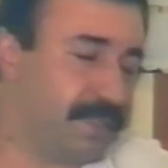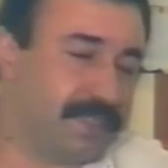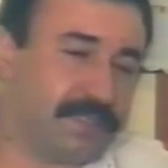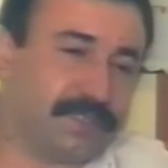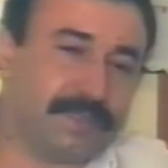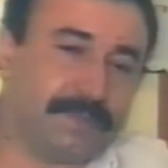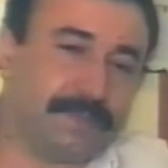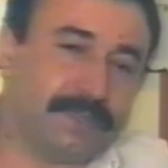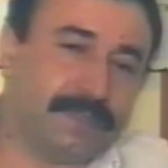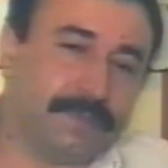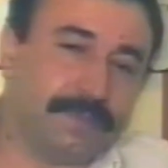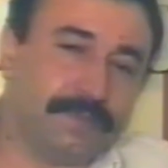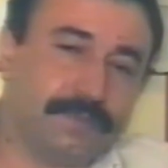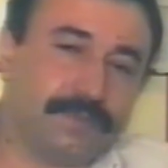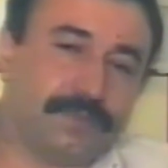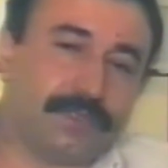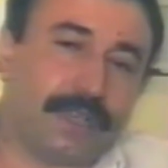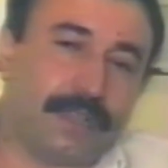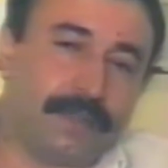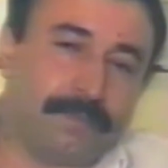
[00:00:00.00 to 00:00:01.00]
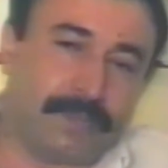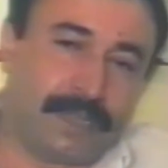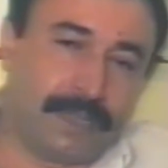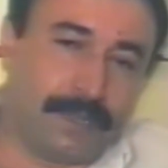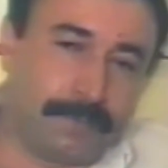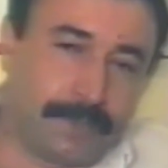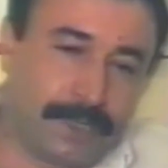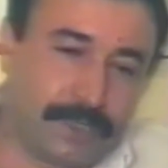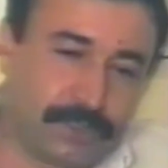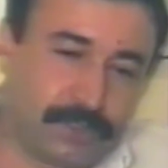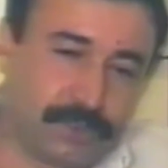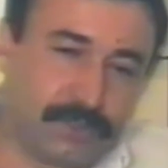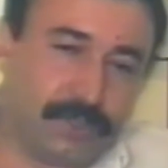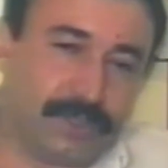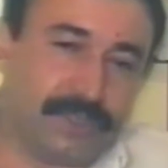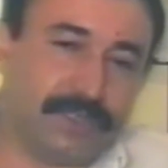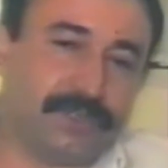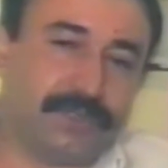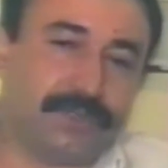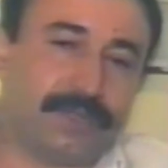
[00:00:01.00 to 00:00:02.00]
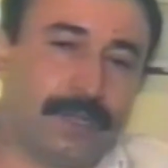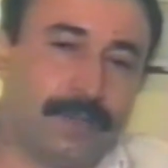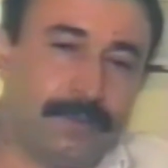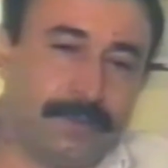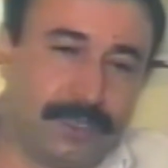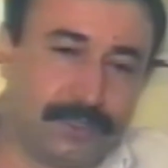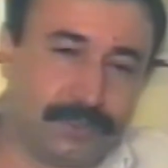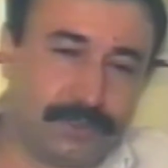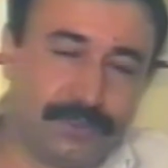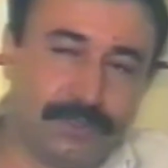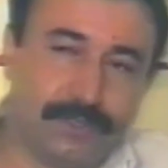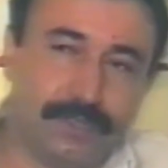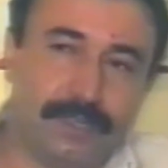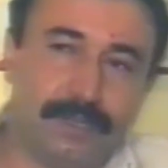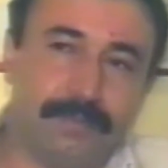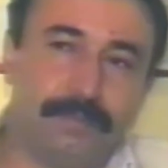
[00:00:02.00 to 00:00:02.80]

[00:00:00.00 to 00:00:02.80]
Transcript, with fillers: Şimdi çalmaya başlıyor, icra başlıyor.